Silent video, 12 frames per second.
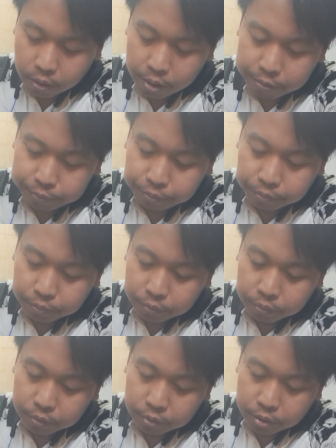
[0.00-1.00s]
Kencang kok
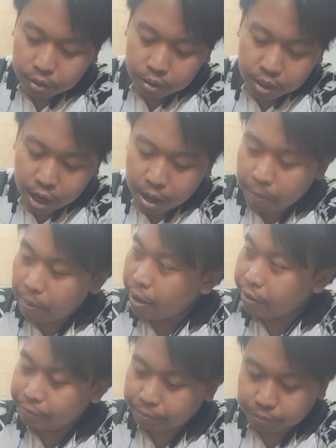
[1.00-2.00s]
sama beli betatus.
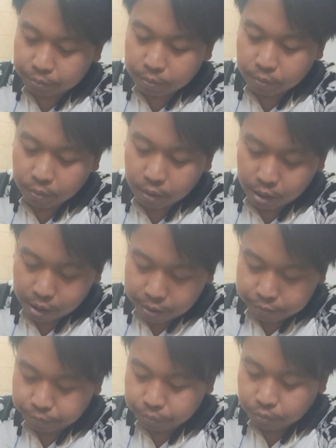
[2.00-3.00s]
Kenapa?
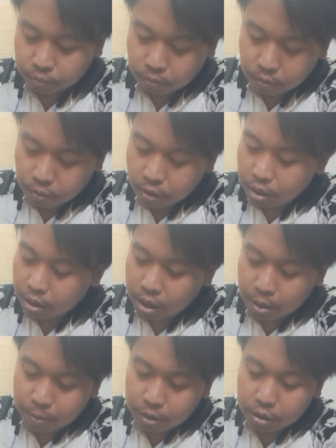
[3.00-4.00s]
Saya pandai, Jong.
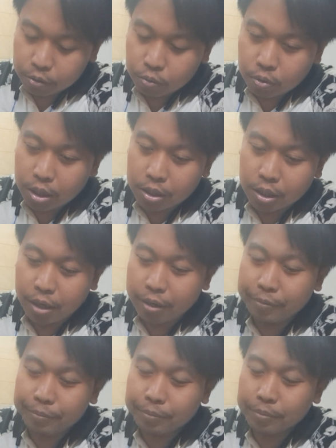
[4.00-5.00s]
Gak, gak suka saya.
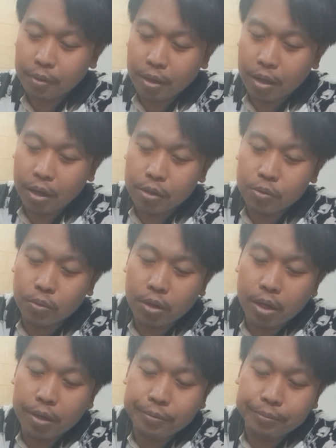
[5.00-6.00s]
Hah? Gak
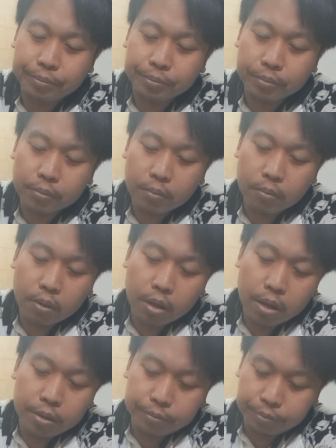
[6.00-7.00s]
suka.
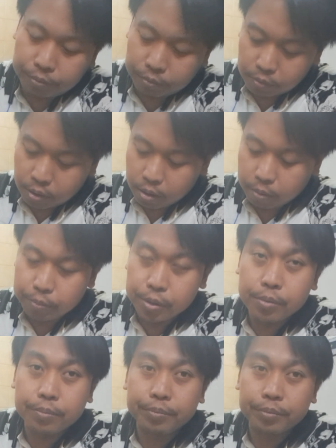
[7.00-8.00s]
Oh.
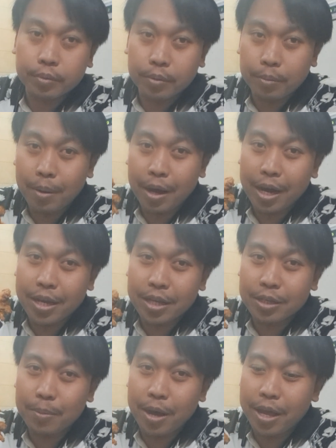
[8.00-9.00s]

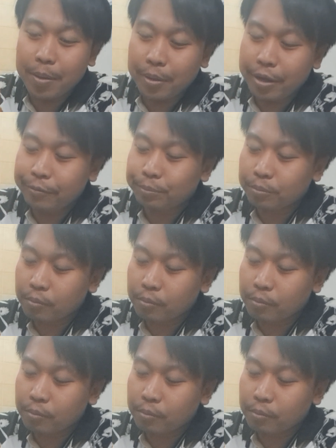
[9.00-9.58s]
Makannya sama ayam ya.